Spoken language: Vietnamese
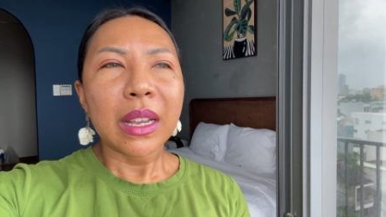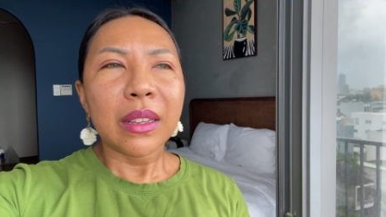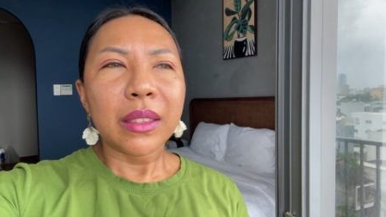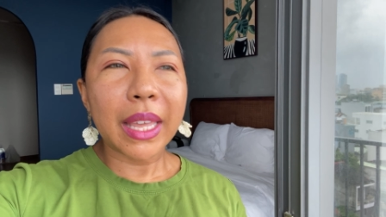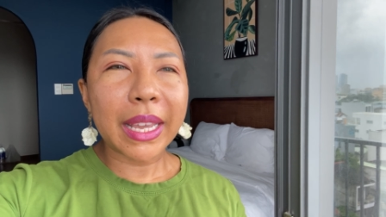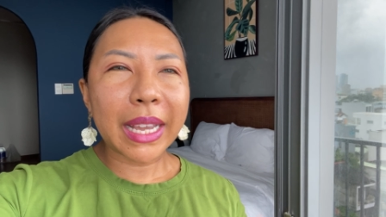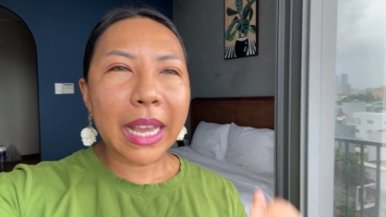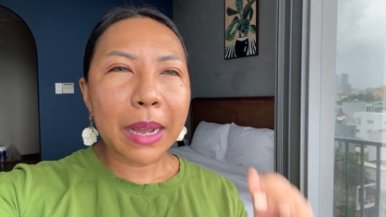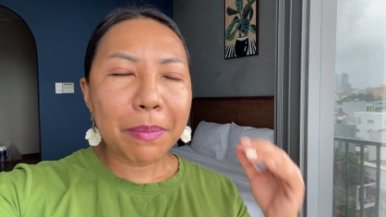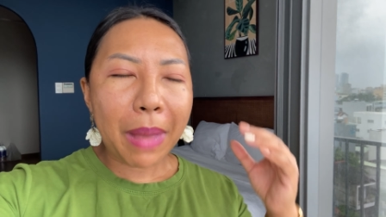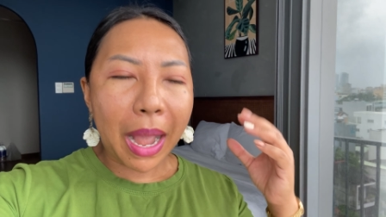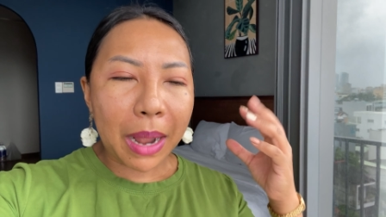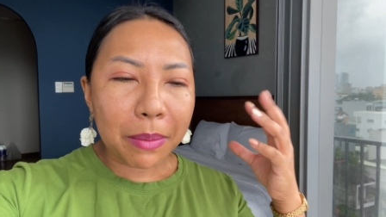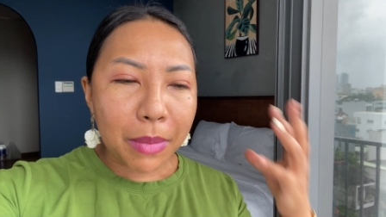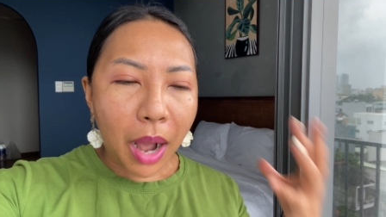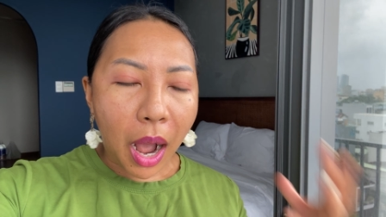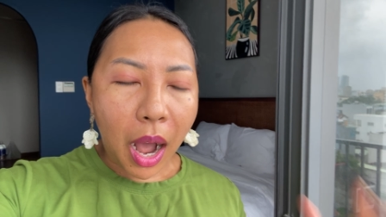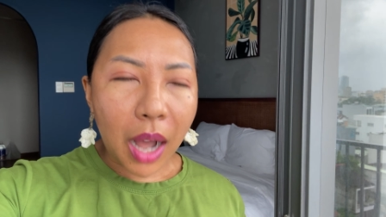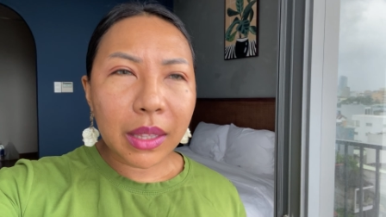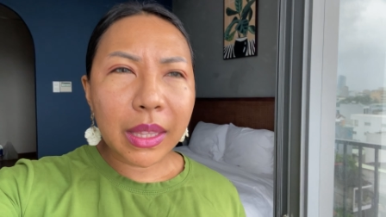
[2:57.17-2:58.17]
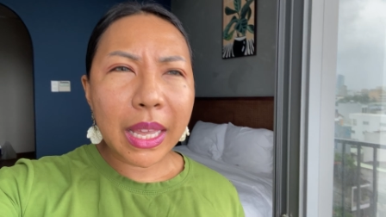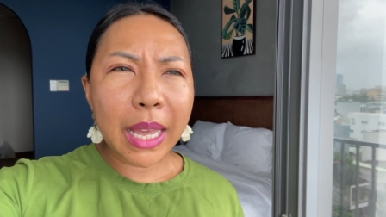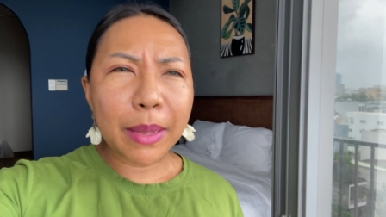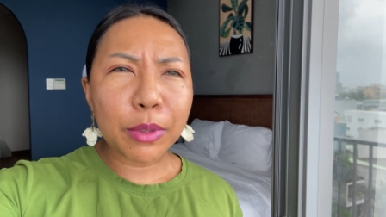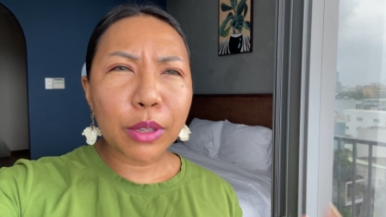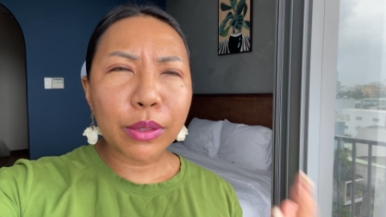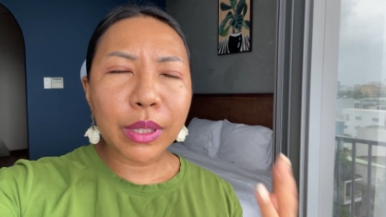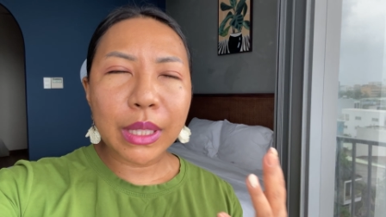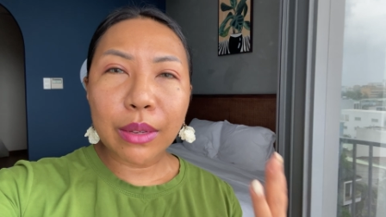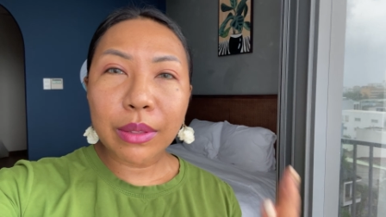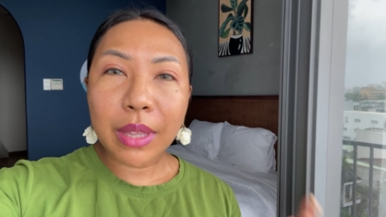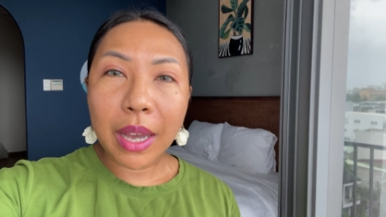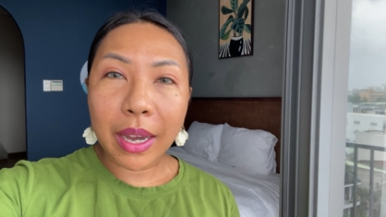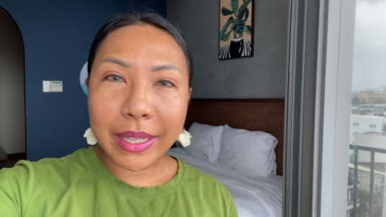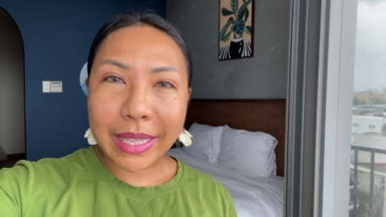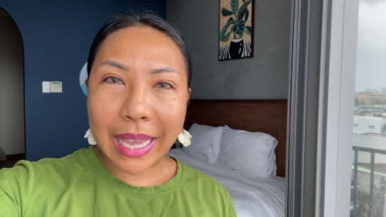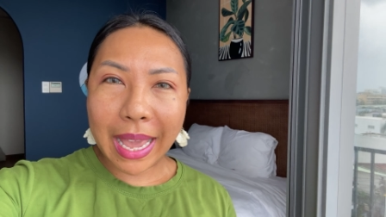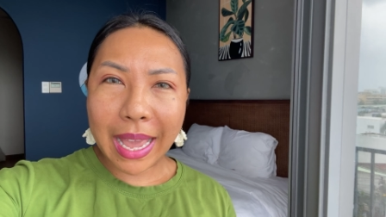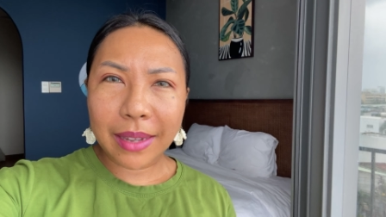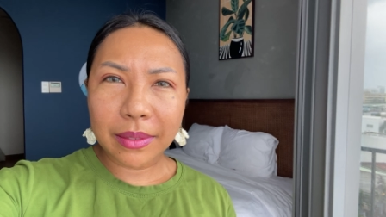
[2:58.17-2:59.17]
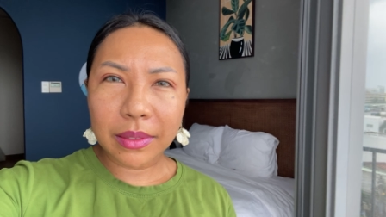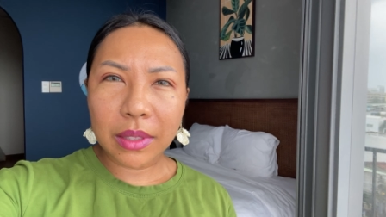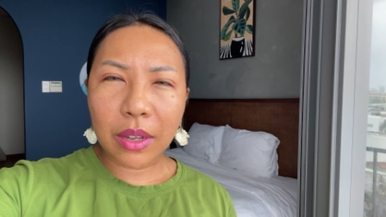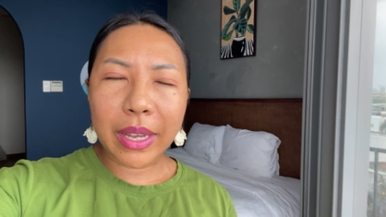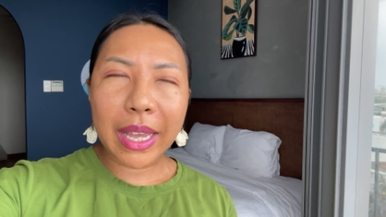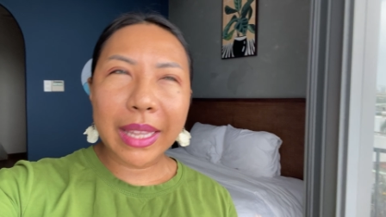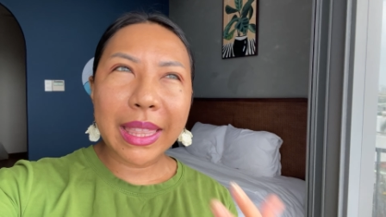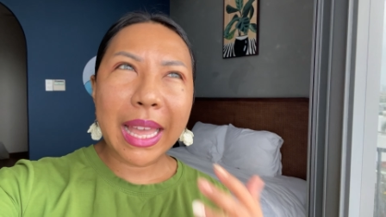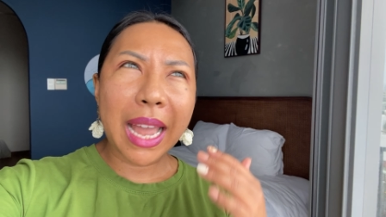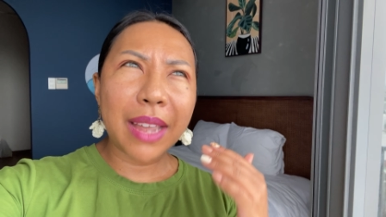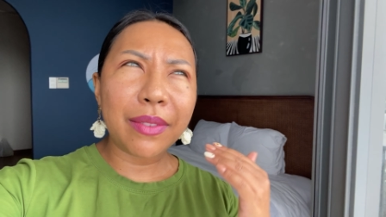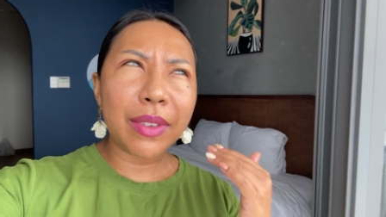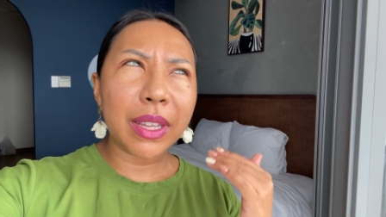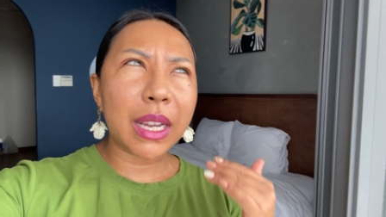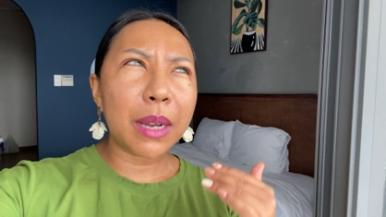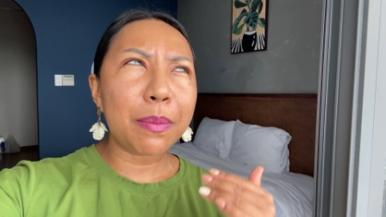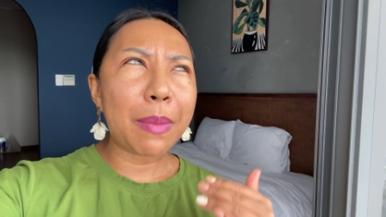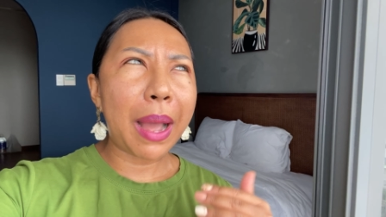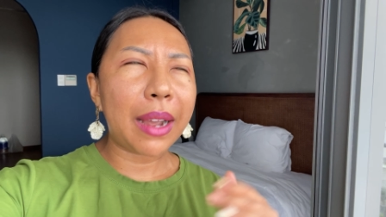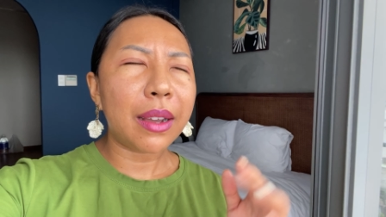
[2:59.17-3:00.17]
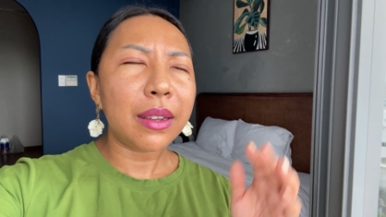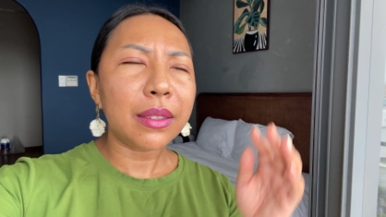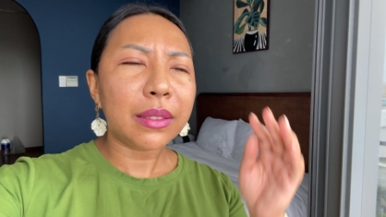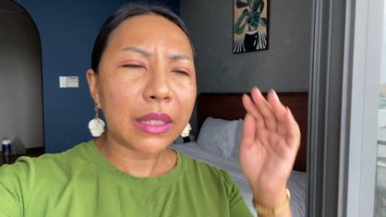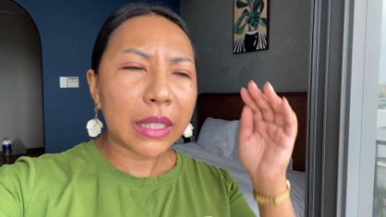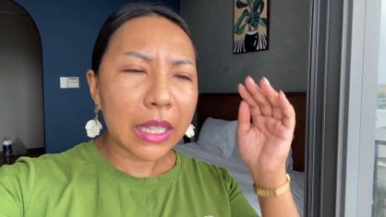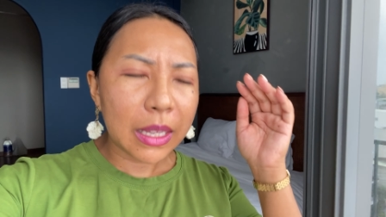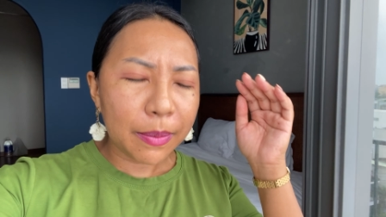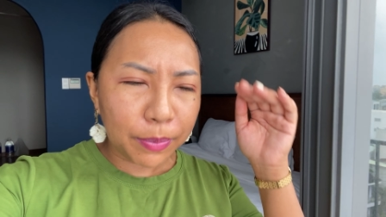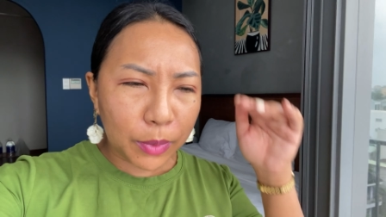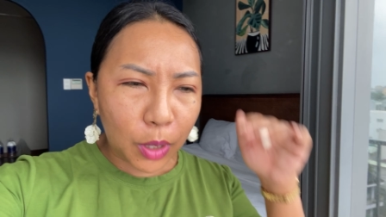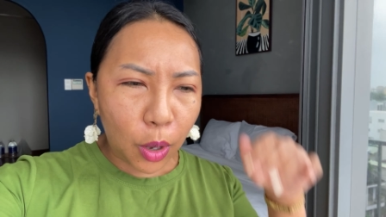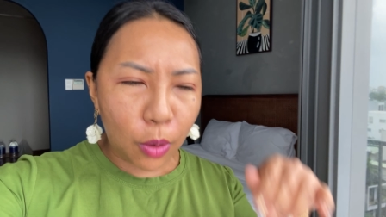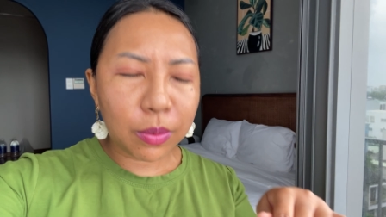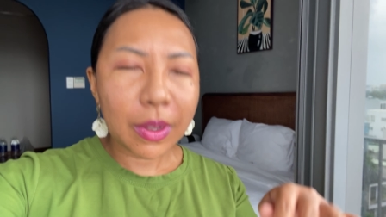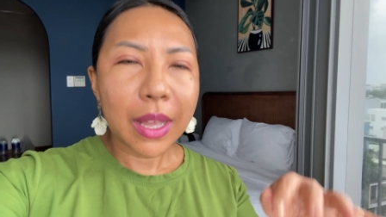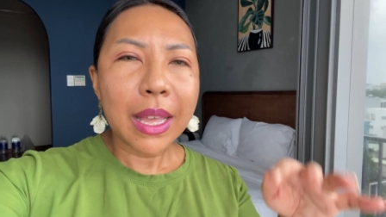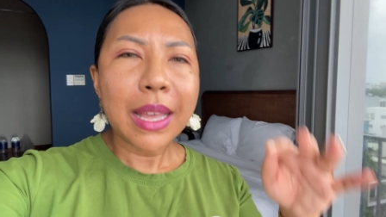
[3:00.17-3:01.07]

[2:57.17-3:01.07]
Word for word: thì các bạn bỏ thêm chút xíu thời gian ok thay vì các bạn cứ tiếp tục